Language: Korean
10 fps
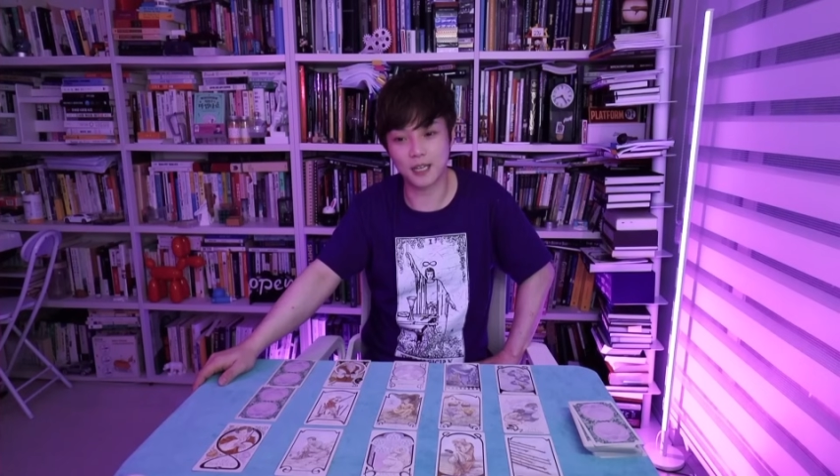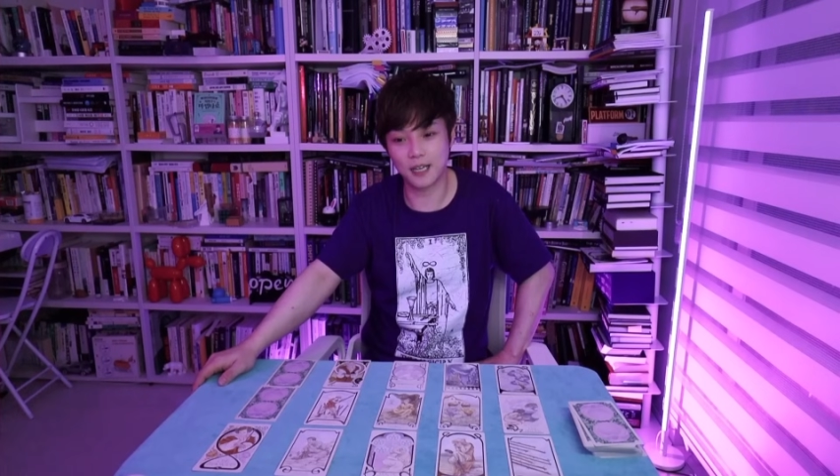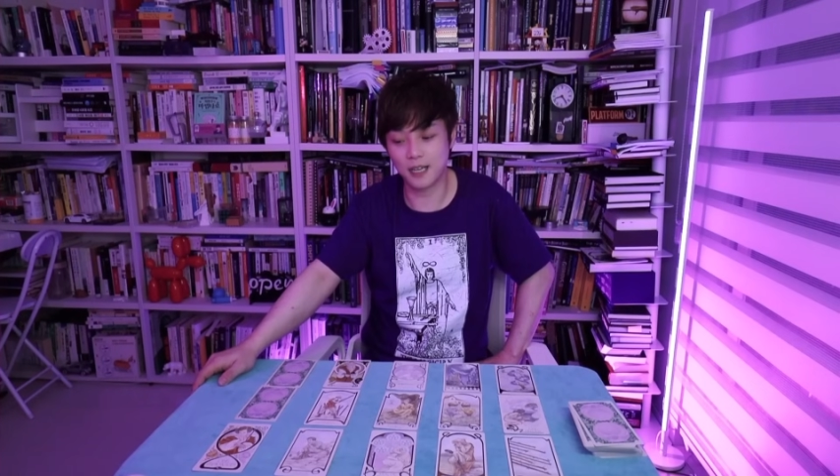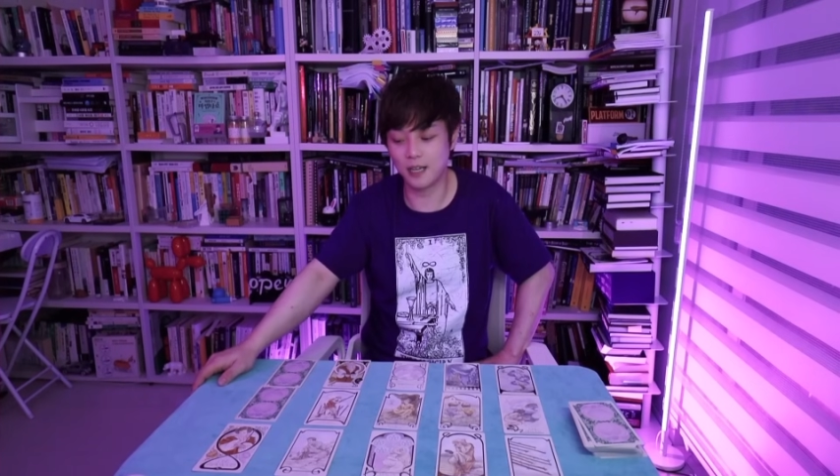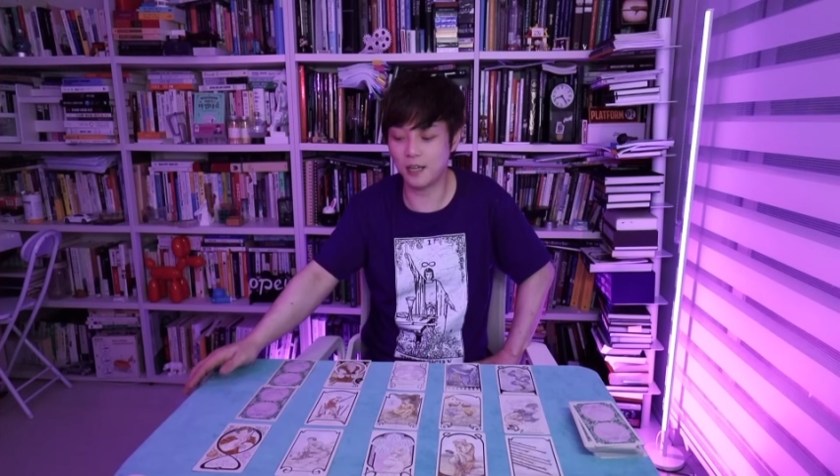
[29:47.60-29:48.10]

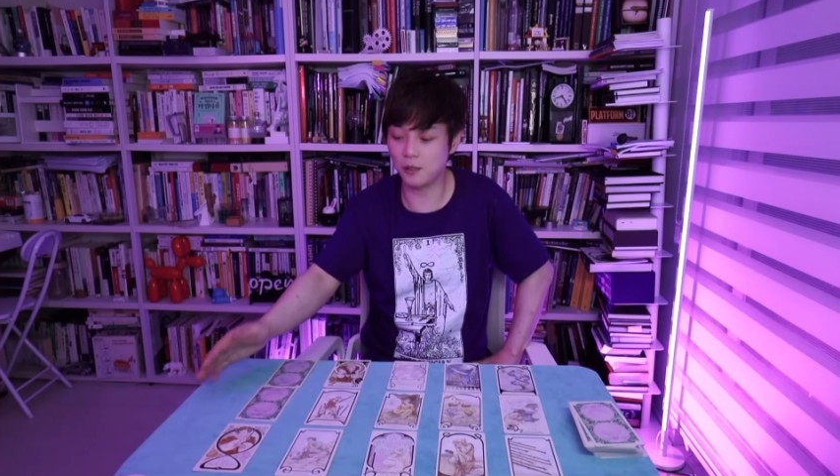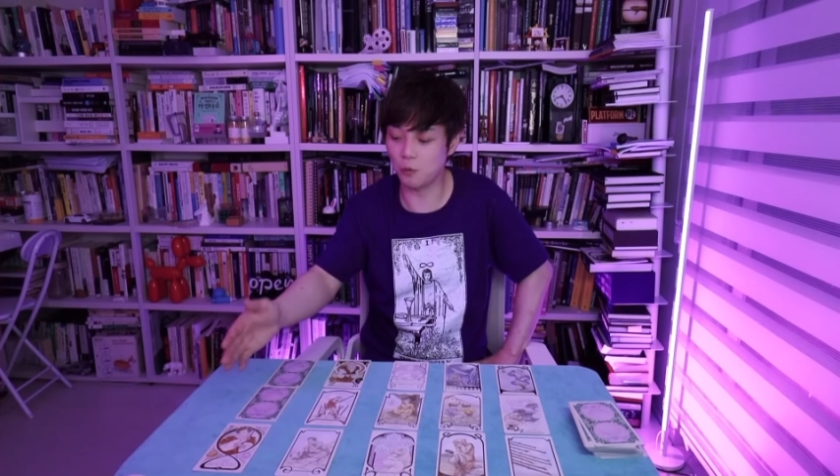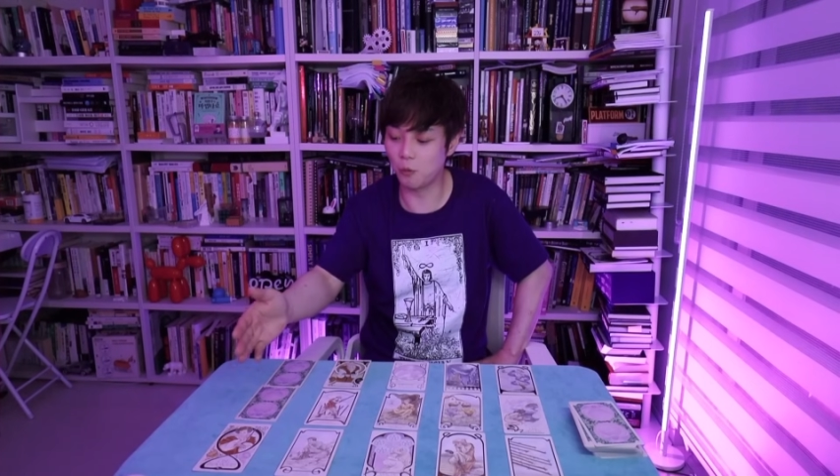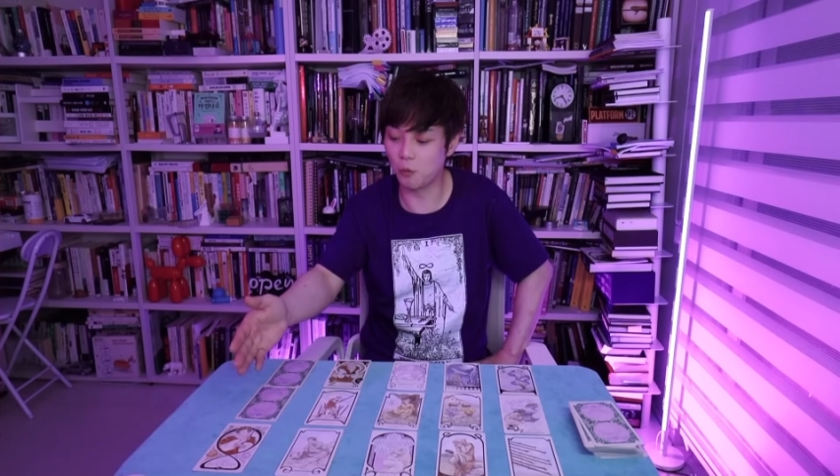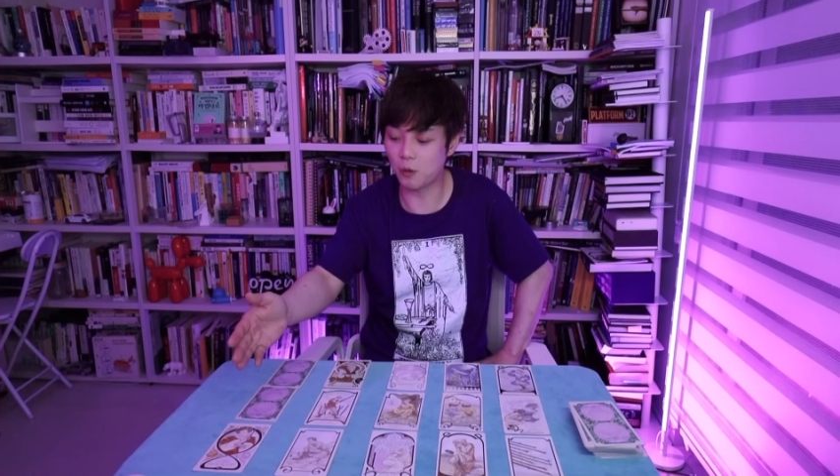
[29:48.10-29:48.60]
아,
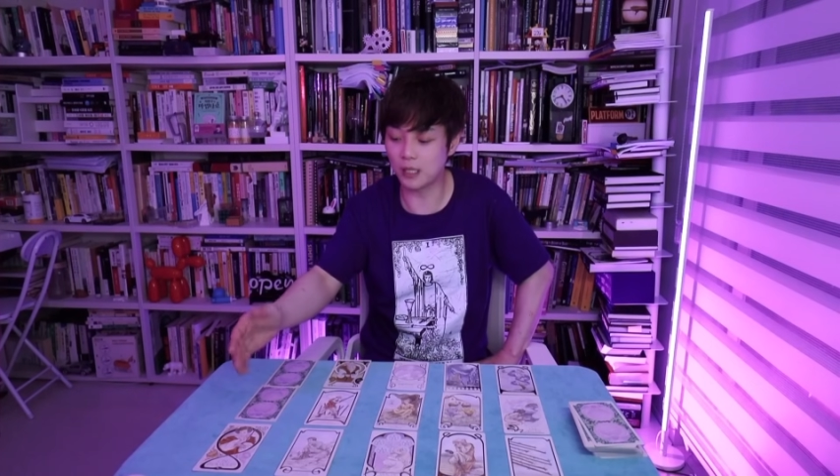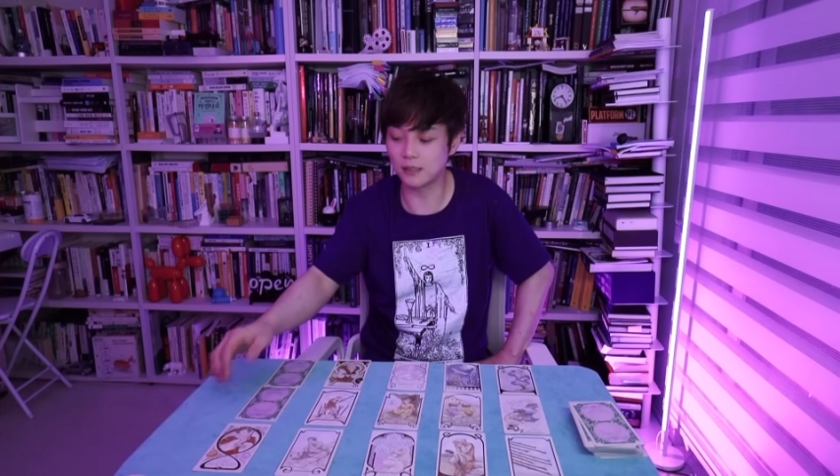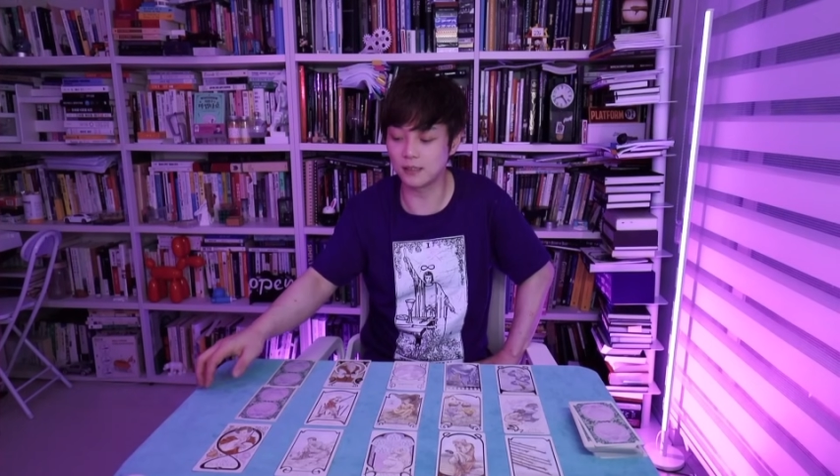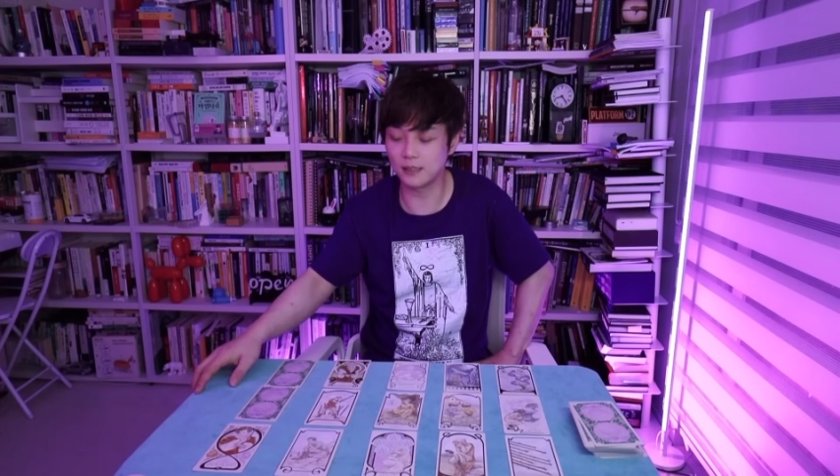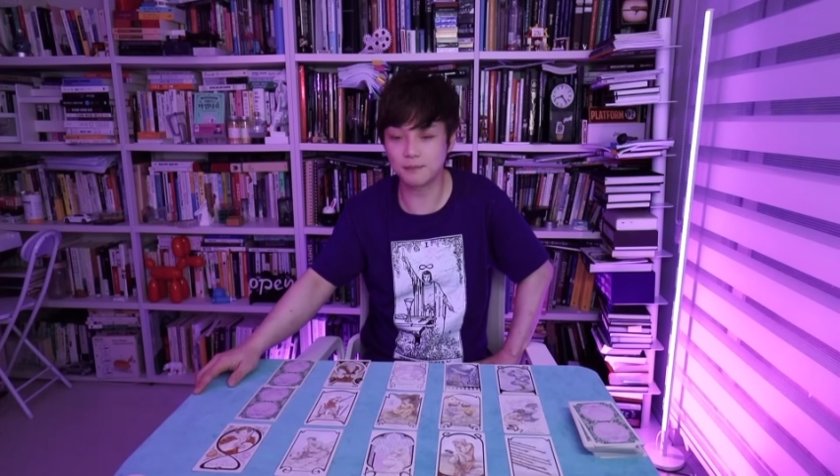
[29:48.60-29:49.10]
요
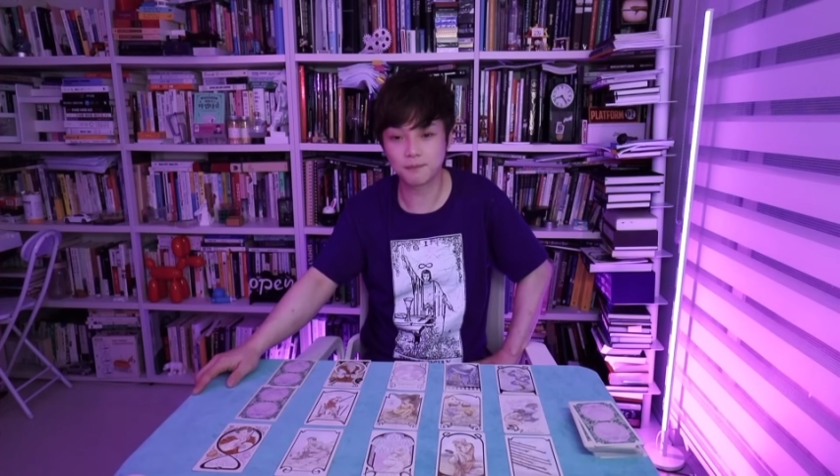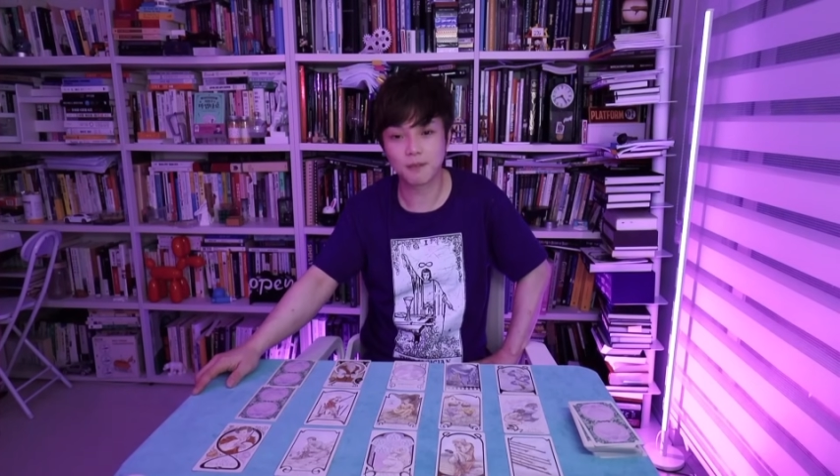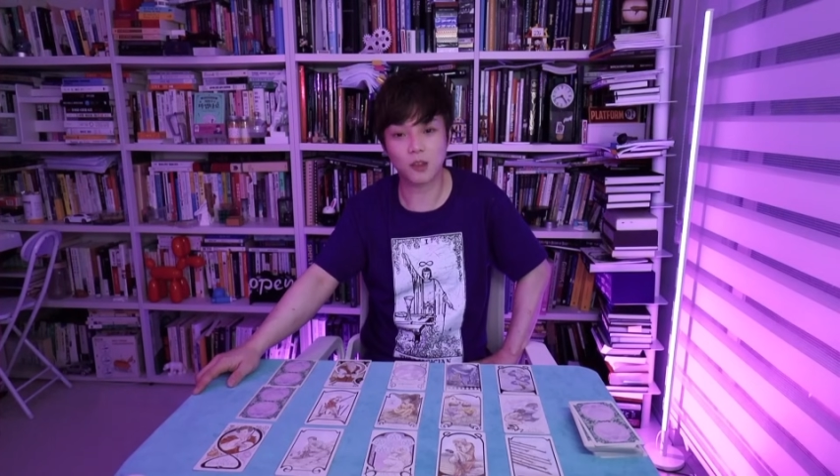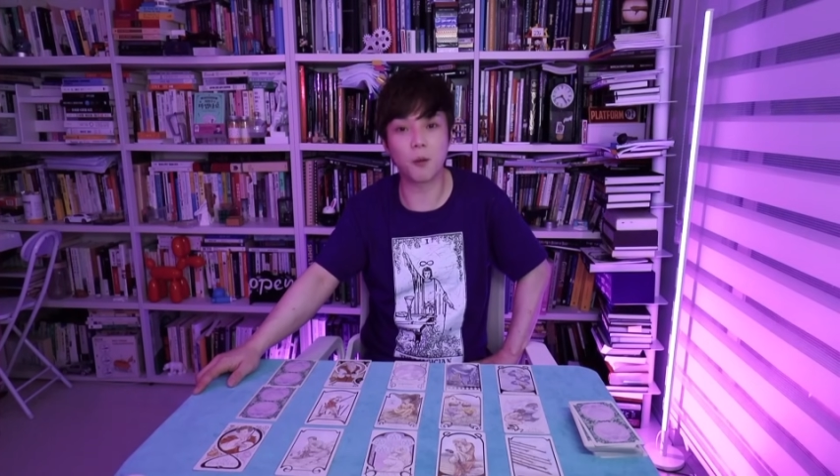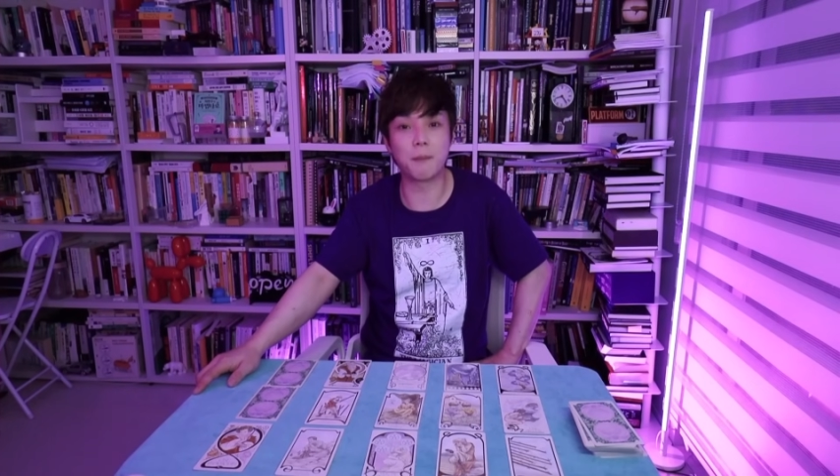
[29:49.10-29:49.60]
카드는
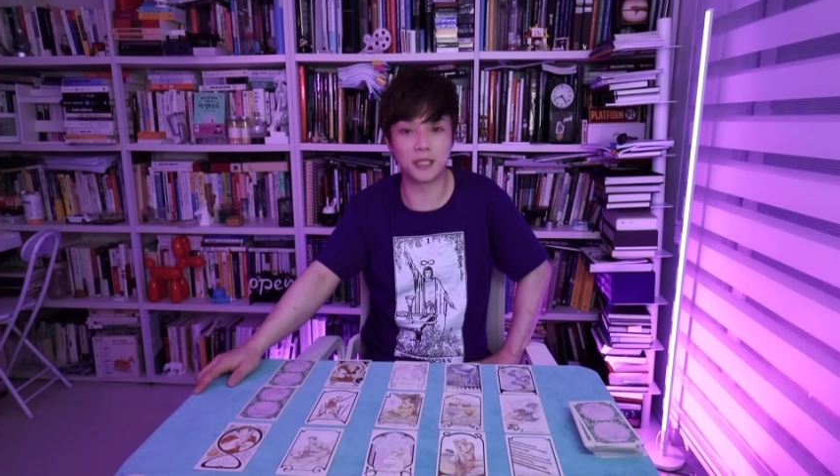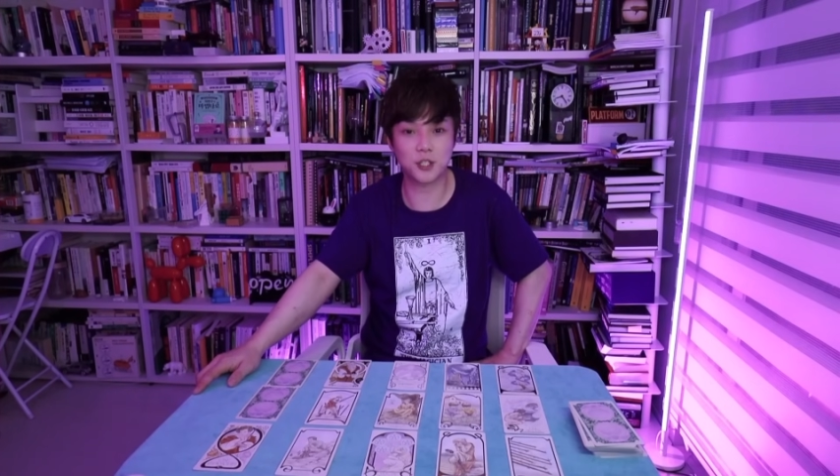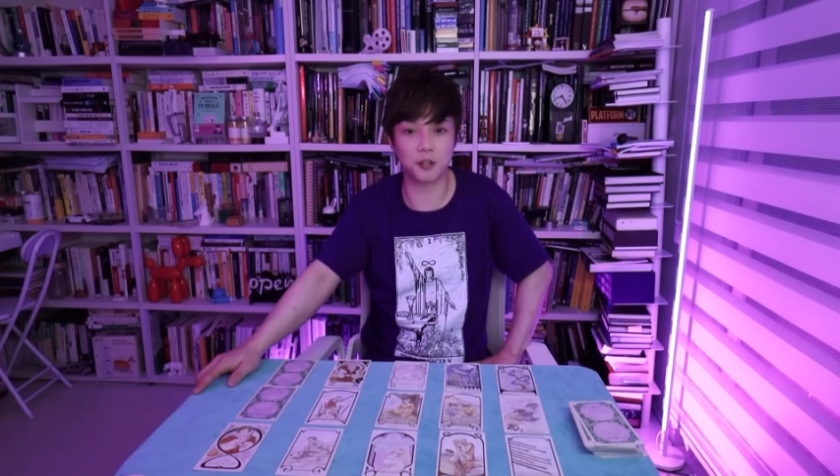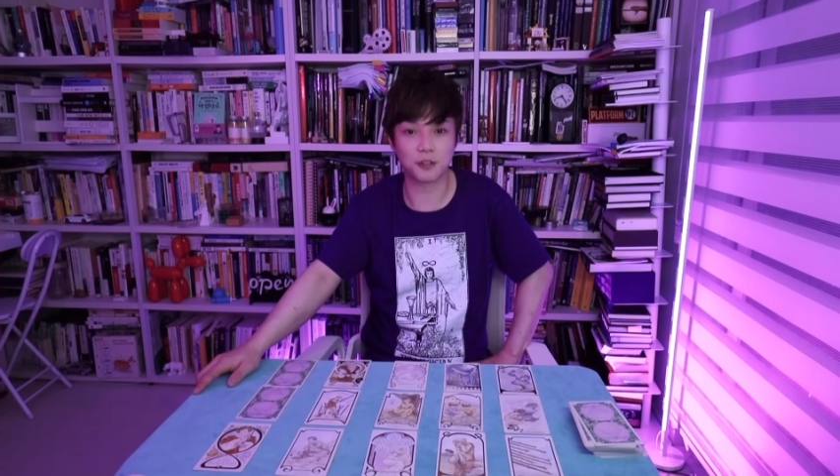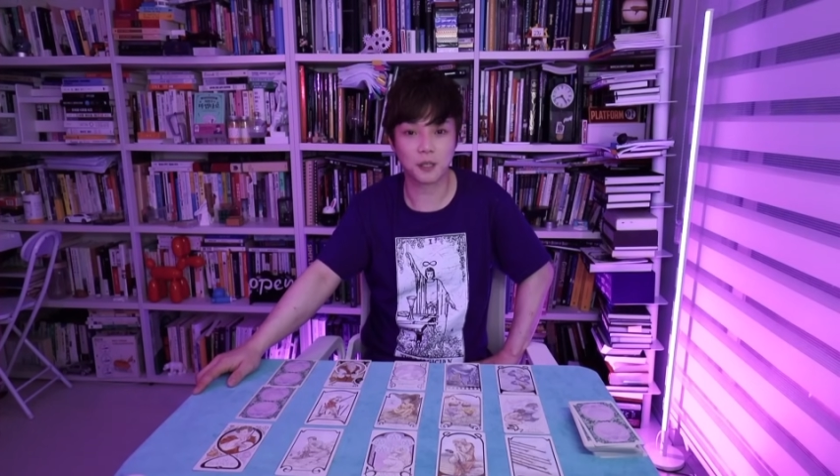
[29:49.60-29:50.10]
더
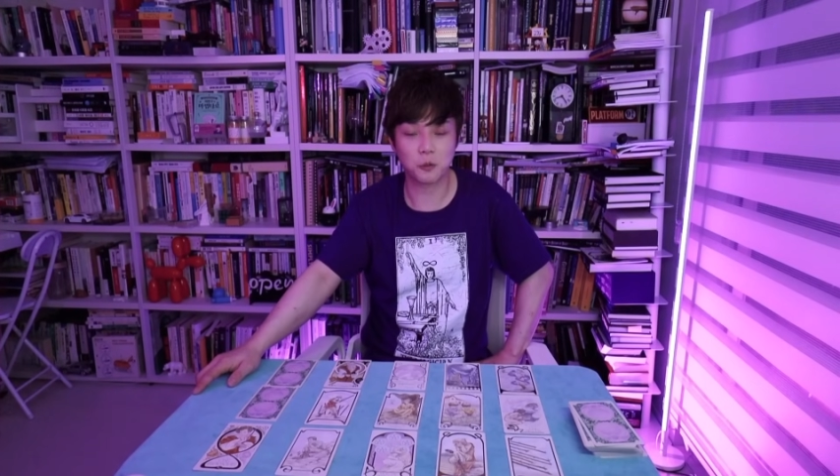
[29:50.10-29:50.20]
매지션,